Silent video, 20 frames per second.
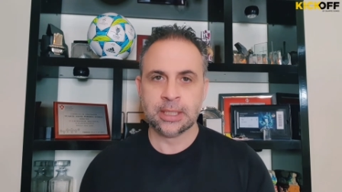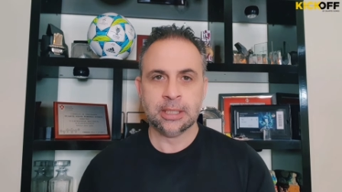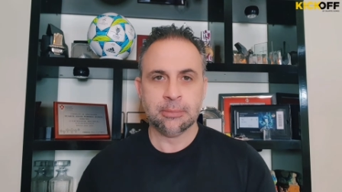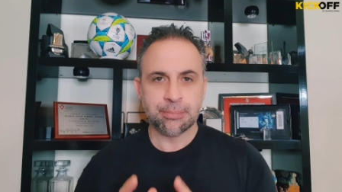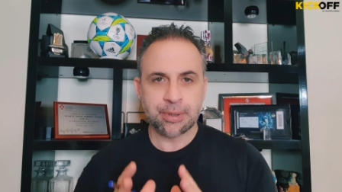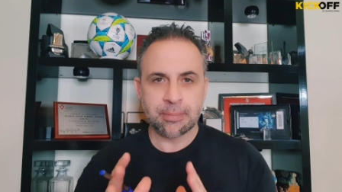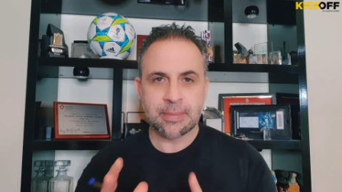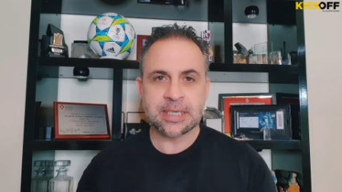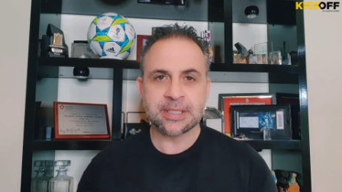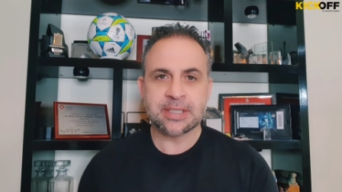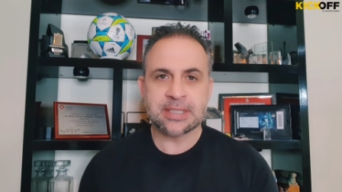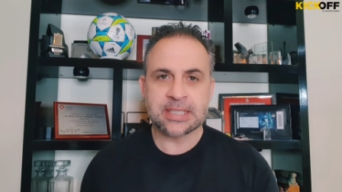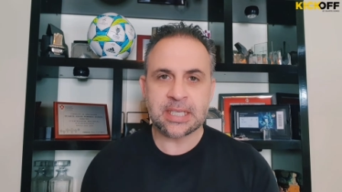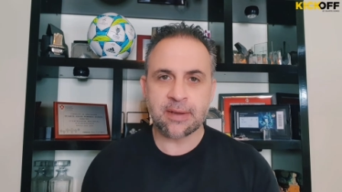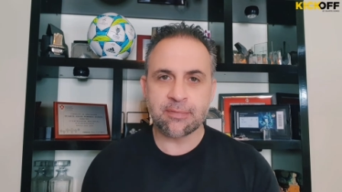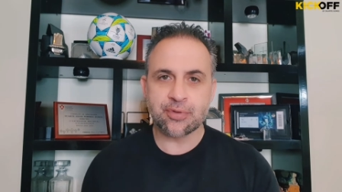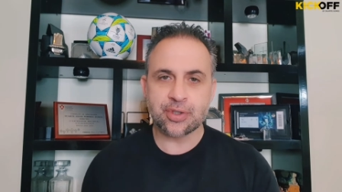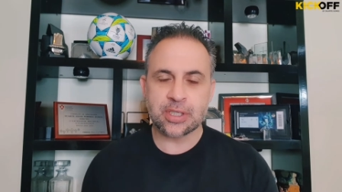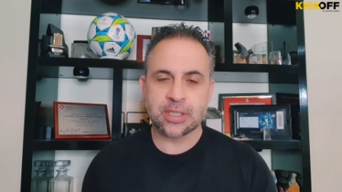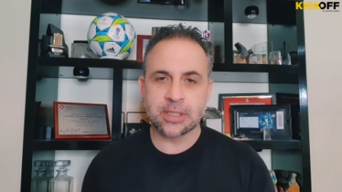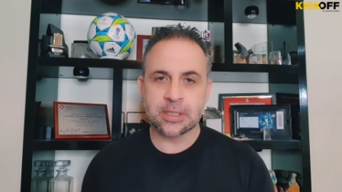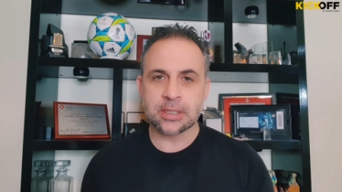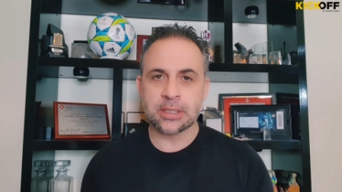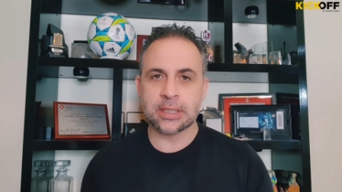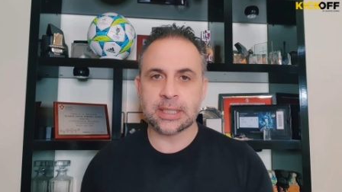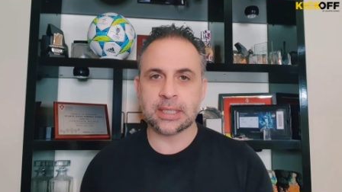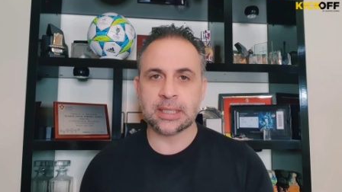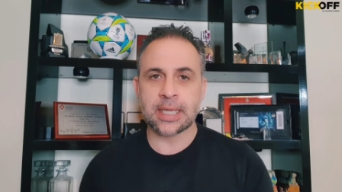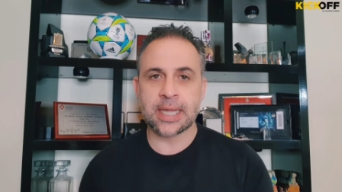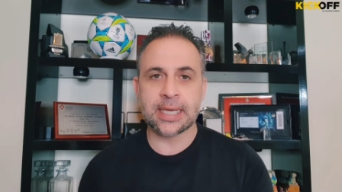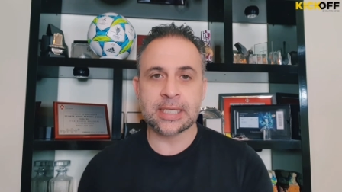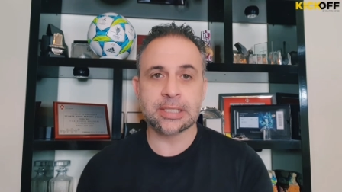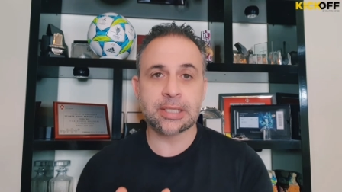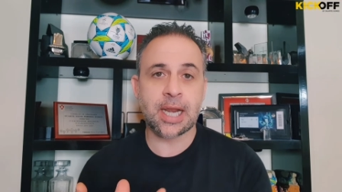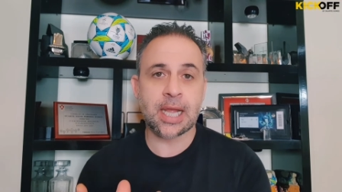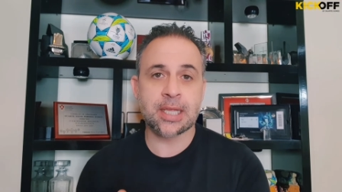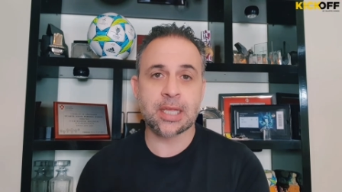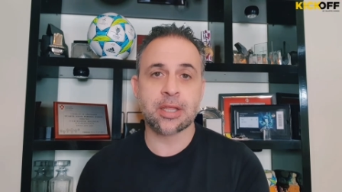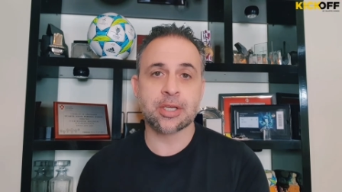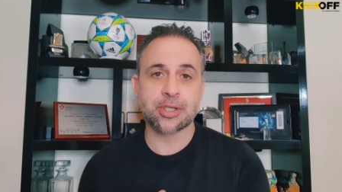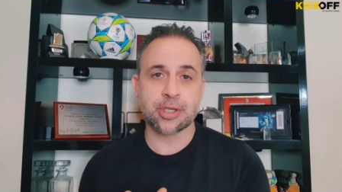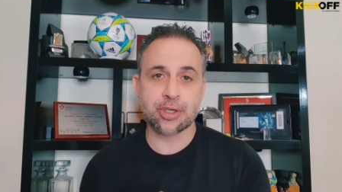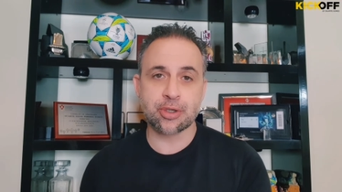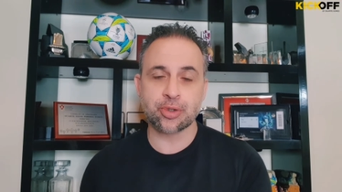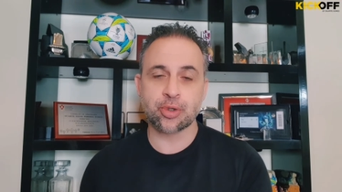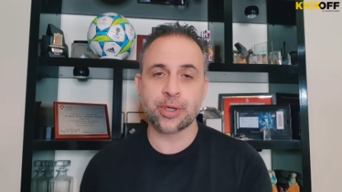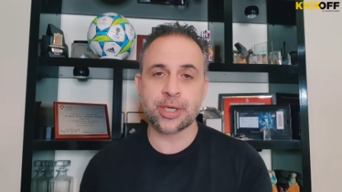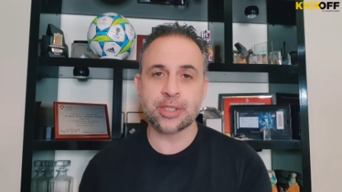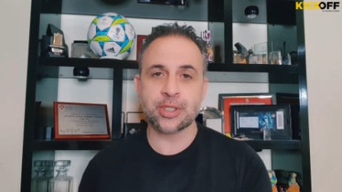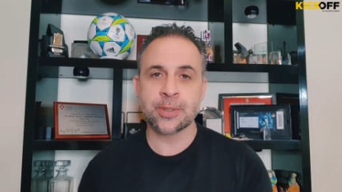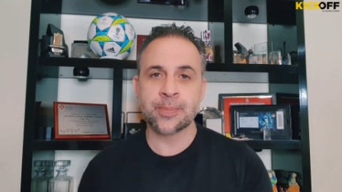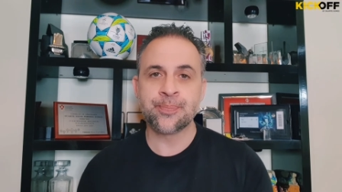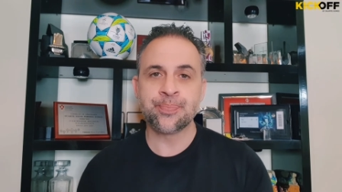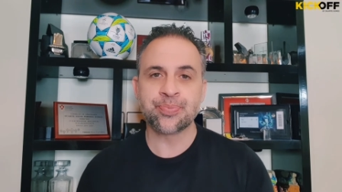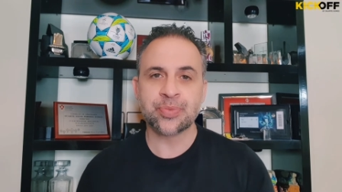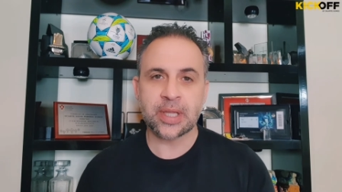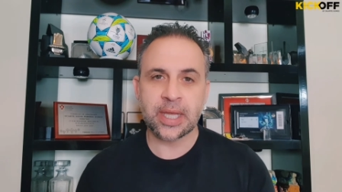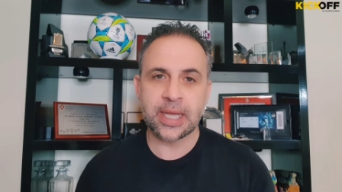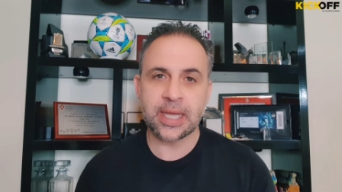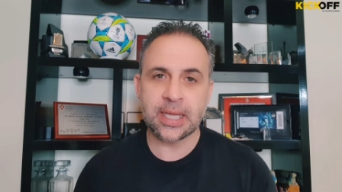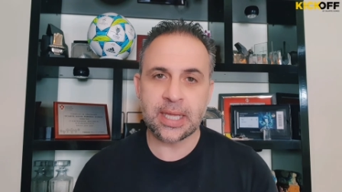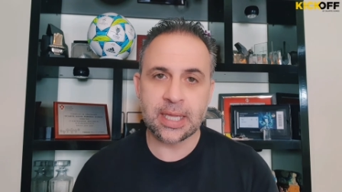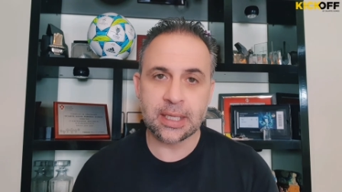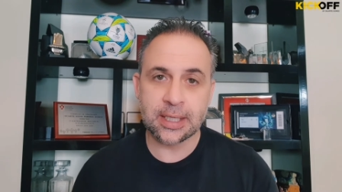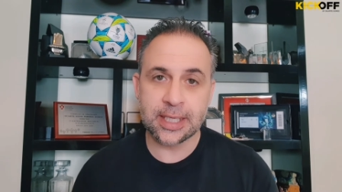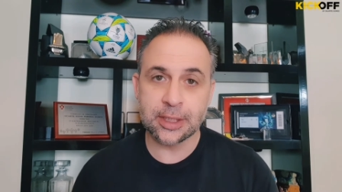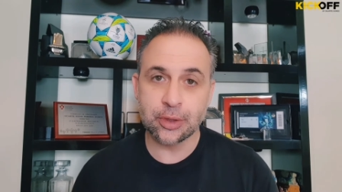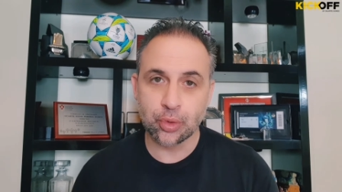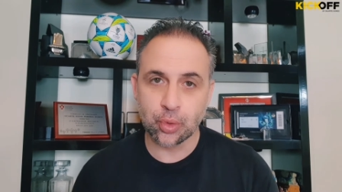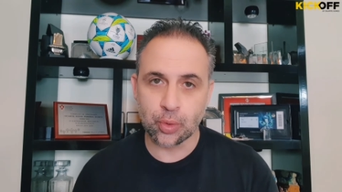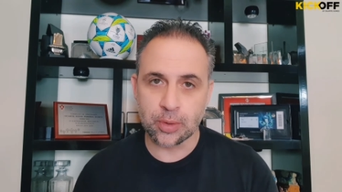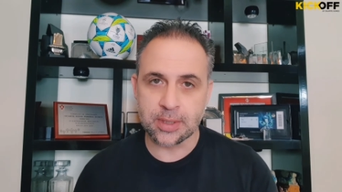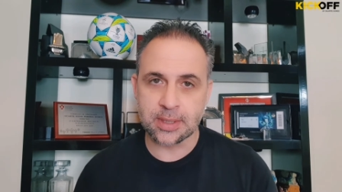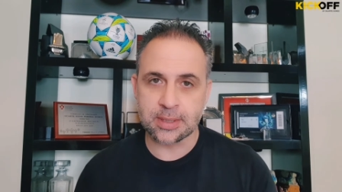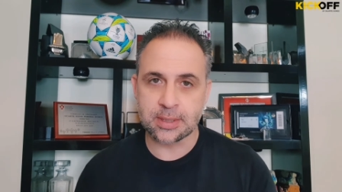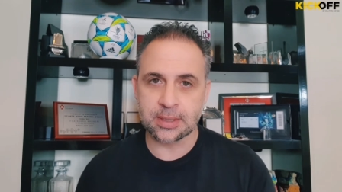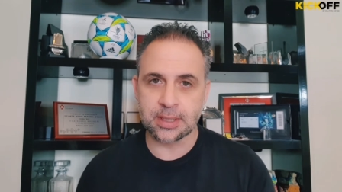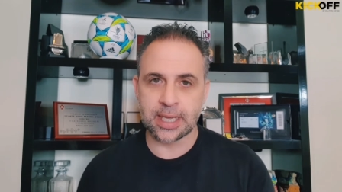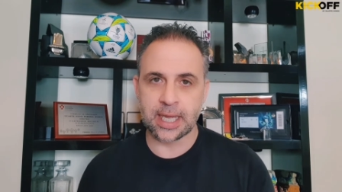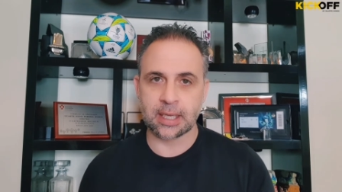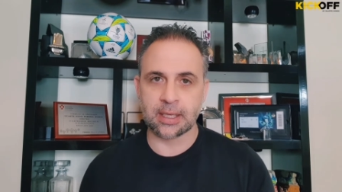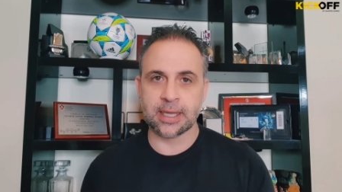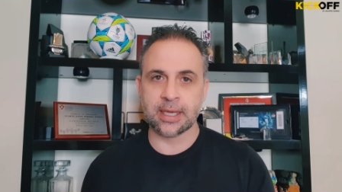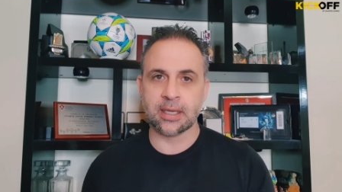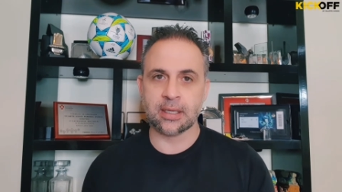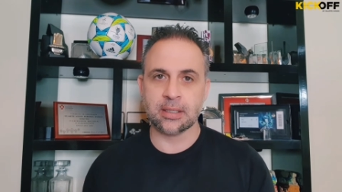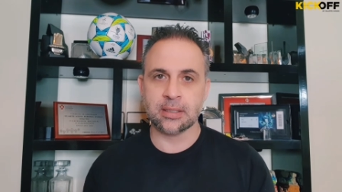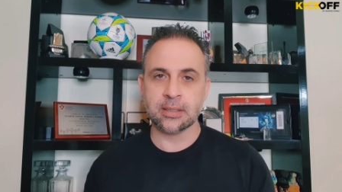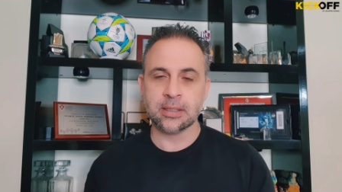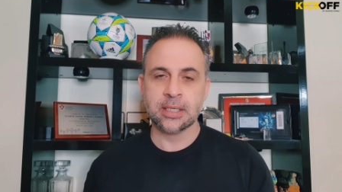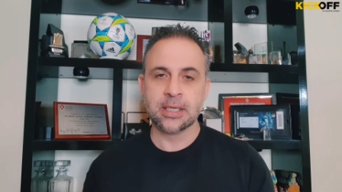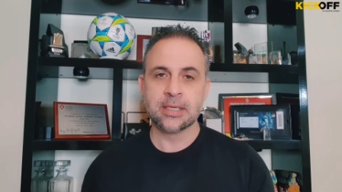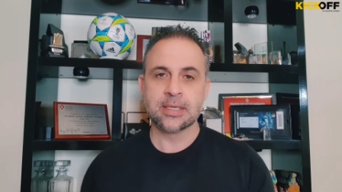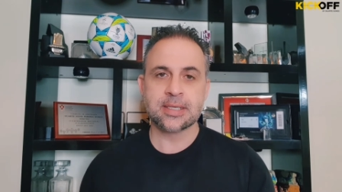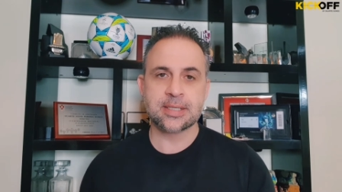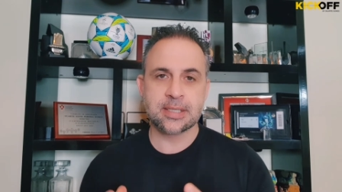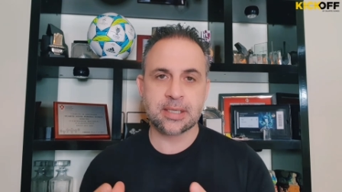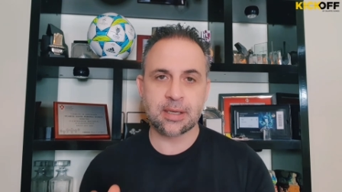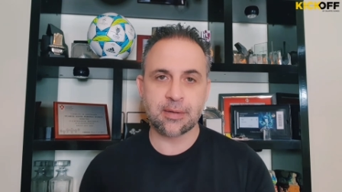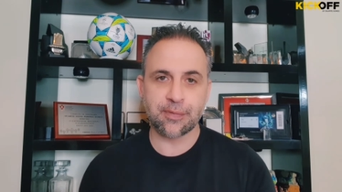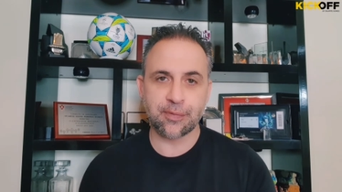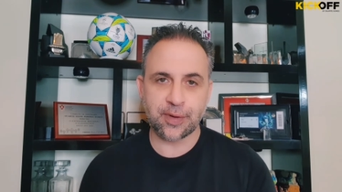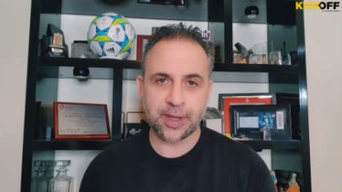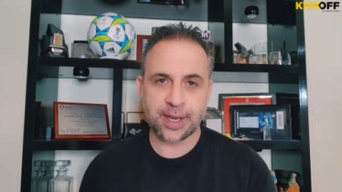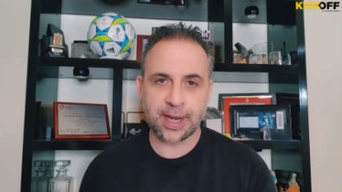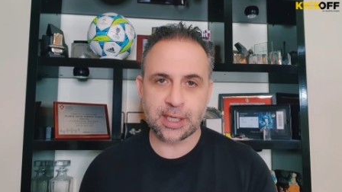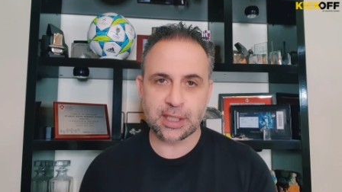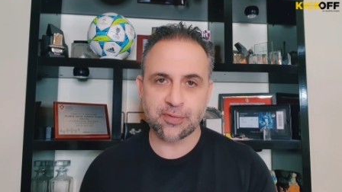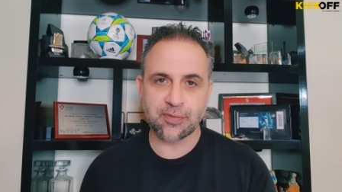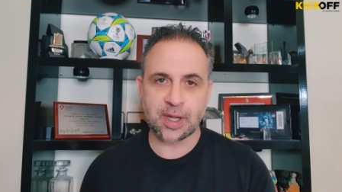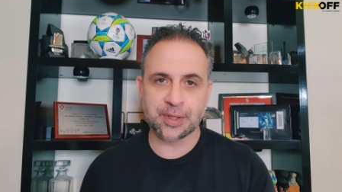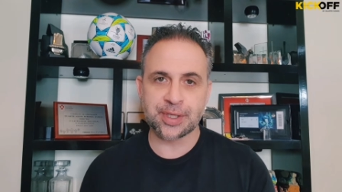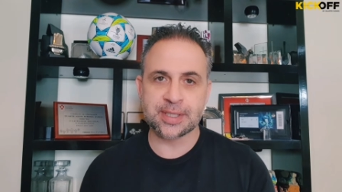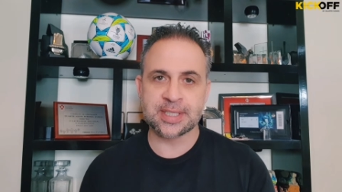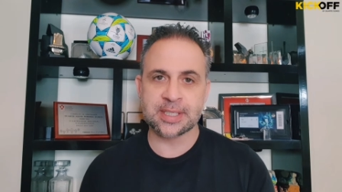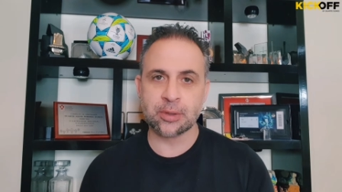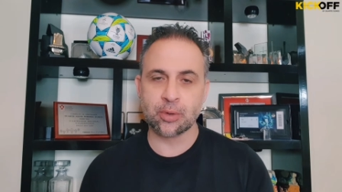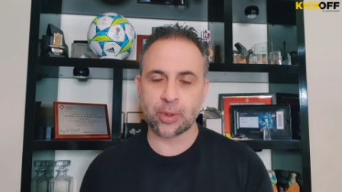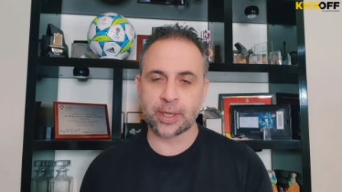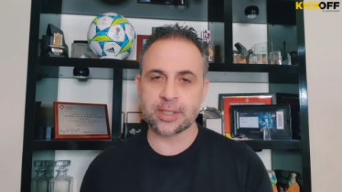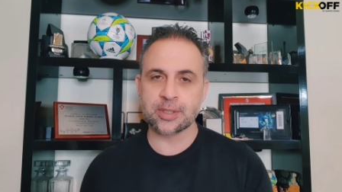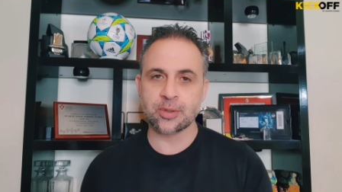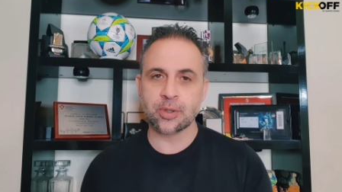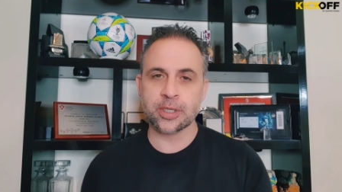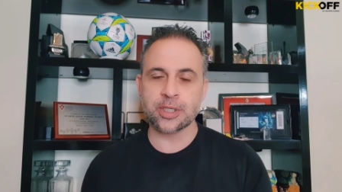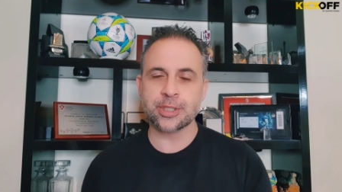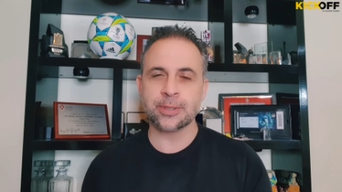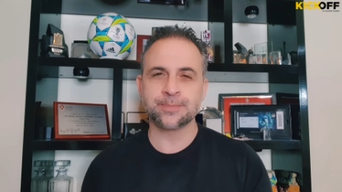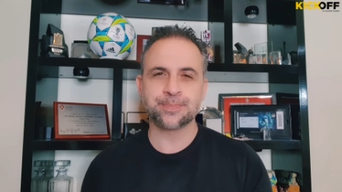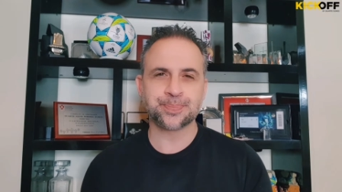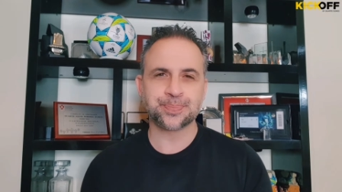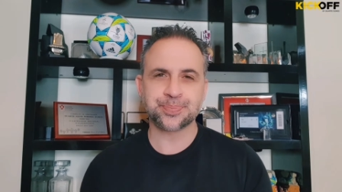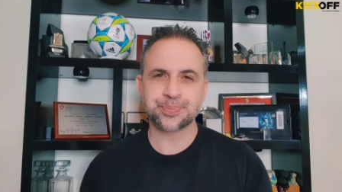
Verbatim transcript: Primeiro dizer-vos que a lei que trata destas questões é a Lei 12, é a lei que se refere às faltas e incorreções